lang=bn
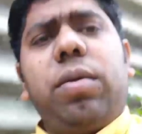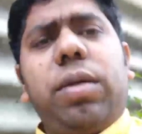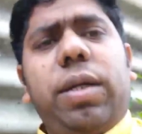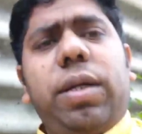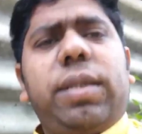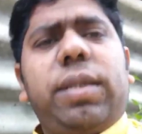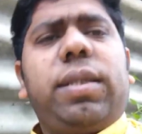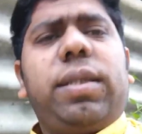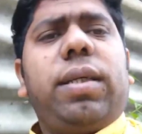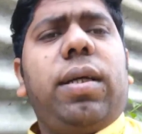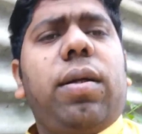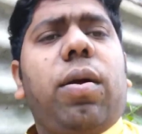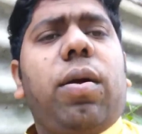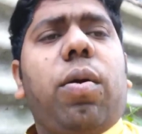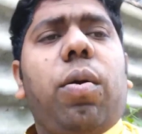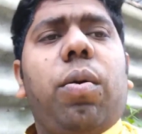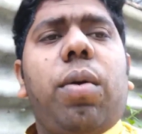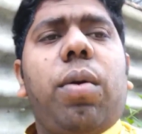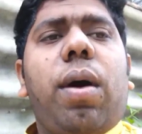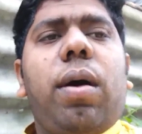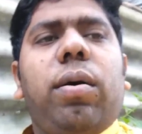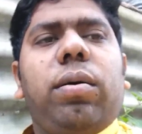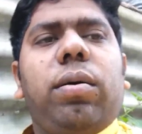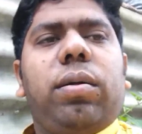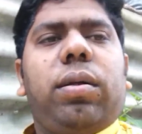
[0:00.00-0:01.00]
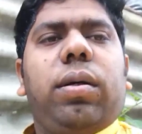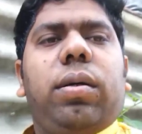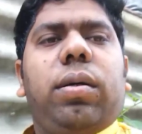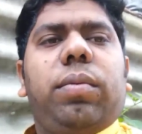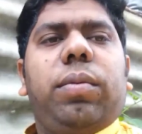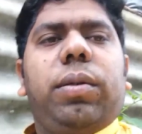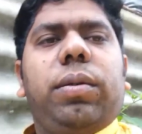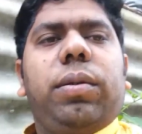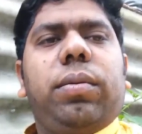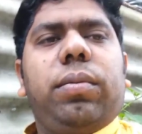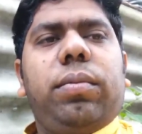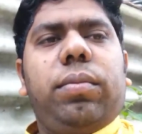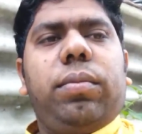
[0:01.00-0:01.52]
একজন রেসের ঘোড়া হতে
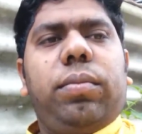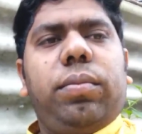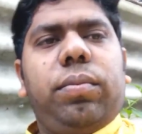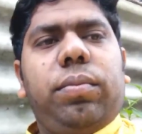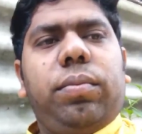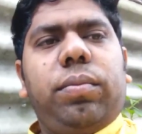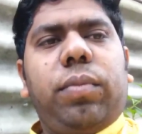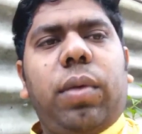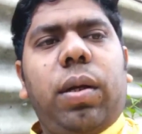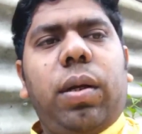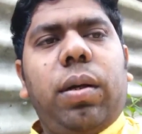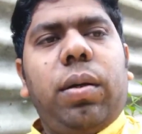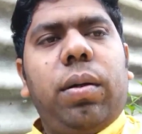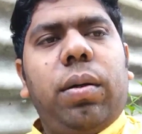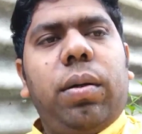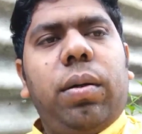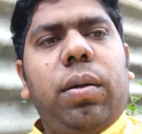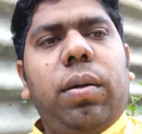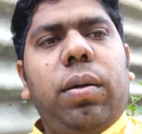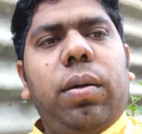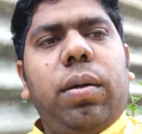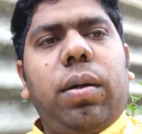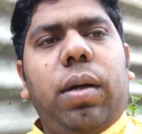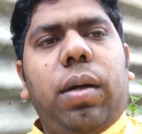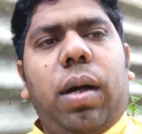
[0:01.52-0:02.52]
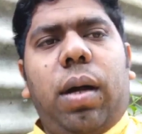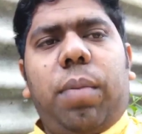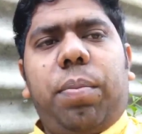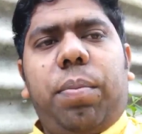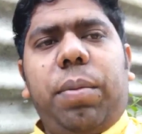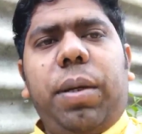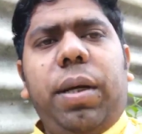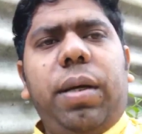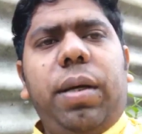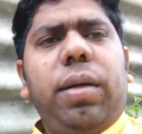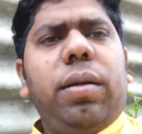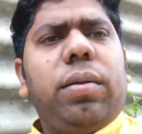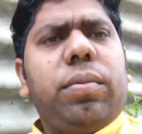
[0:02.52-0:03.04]
হবে
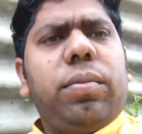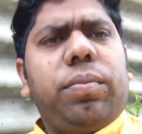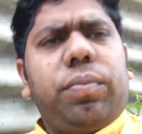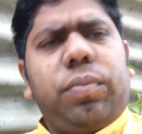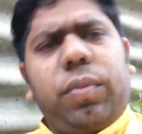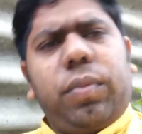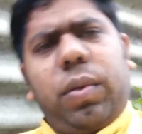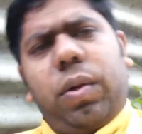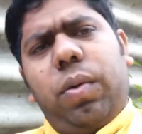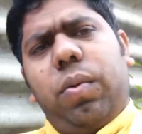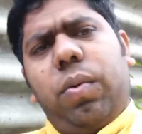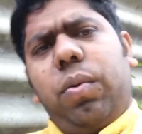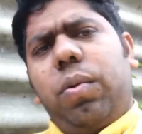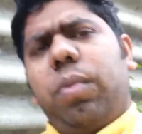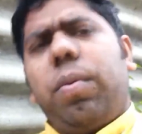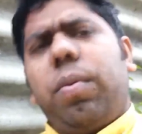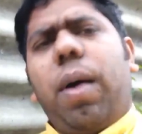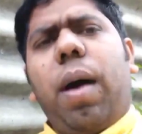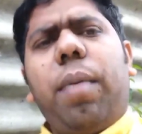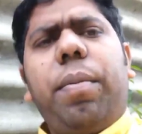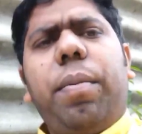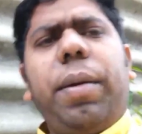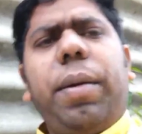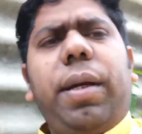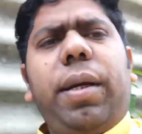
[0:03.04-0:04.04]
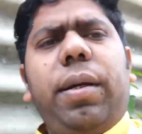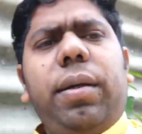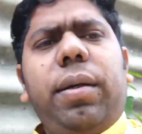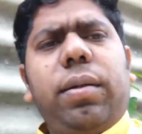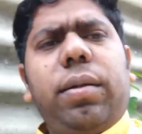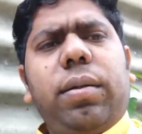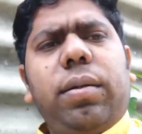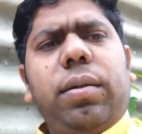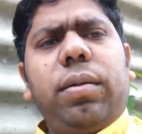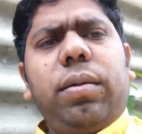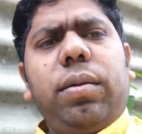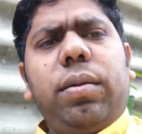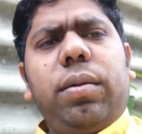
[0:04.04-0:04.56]
আপনি কোনোভাবেই
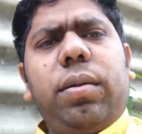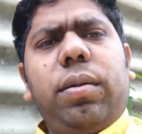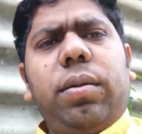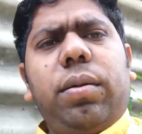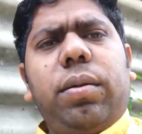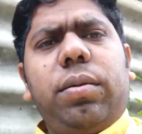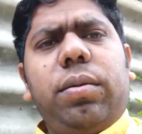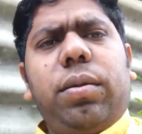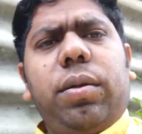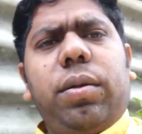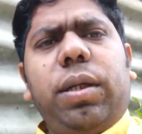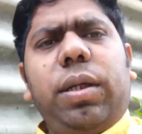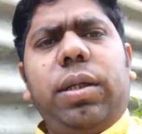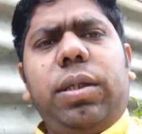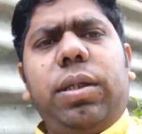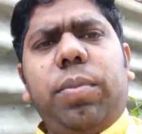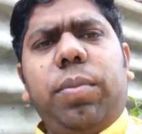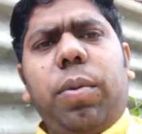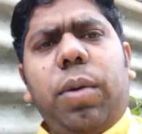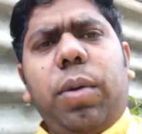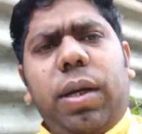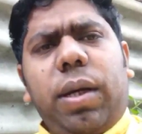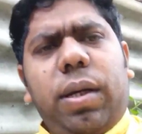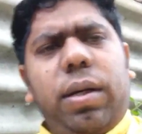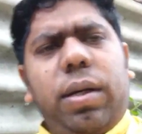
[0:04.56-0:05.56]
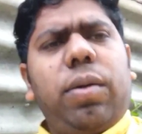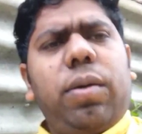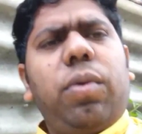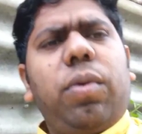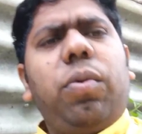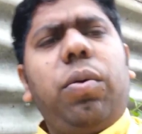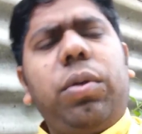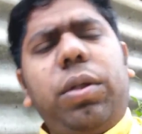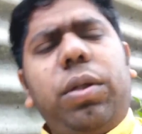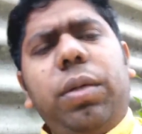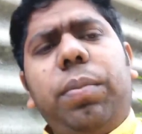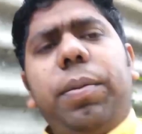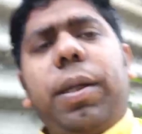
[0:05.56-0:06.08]
যদি জীবনে
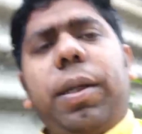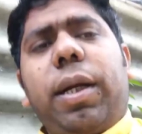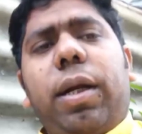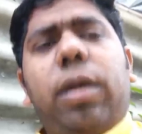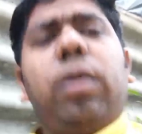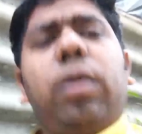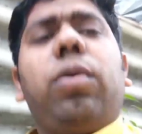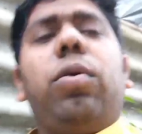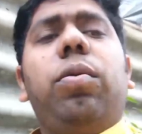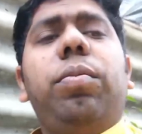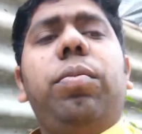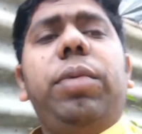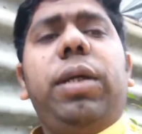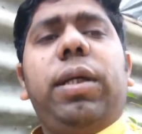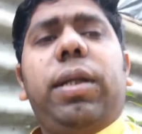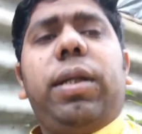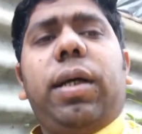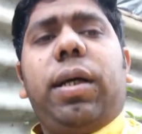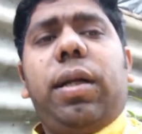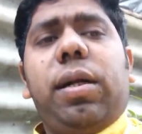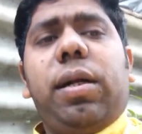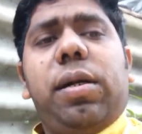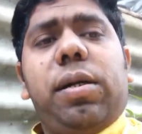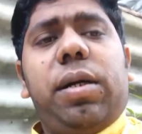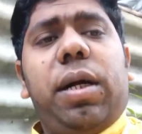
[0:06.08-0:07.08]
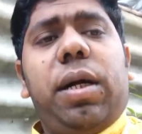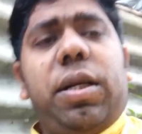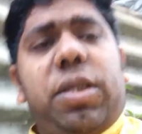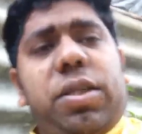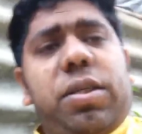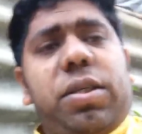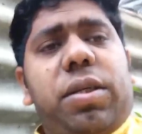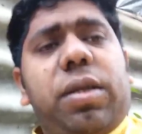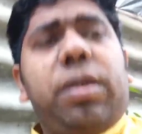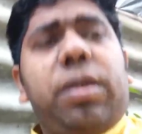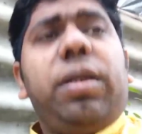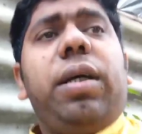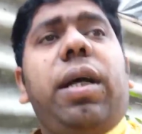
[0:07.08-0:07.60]
গতিবেগকে কমিয়ে দেন
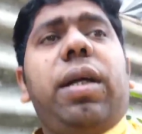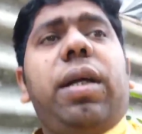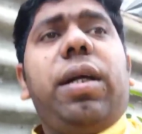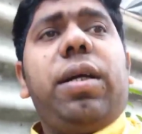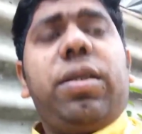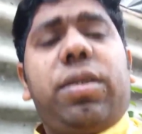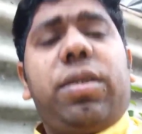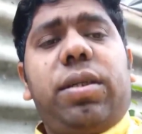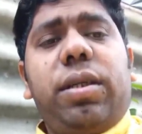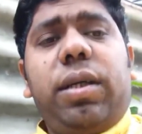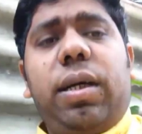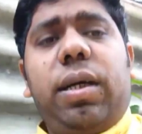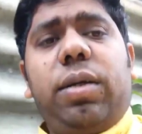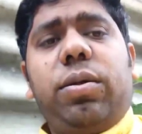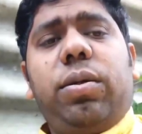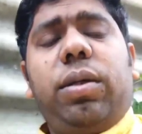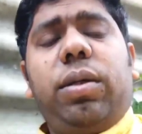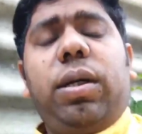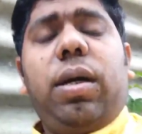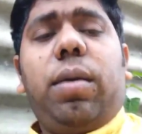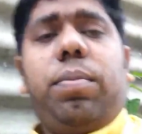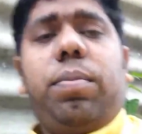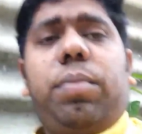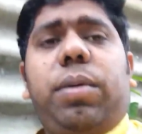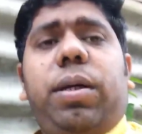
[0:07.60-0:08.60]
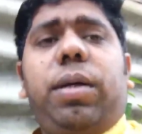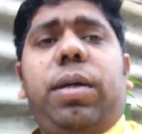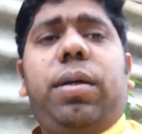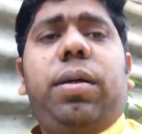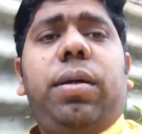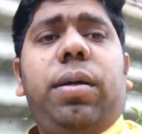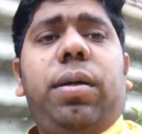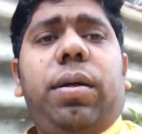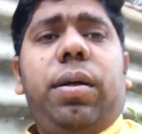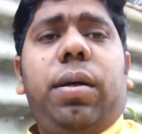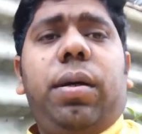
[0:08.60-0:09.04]
রেস্ট নিয়ে রেস্ট নিয়ে যদি আপনি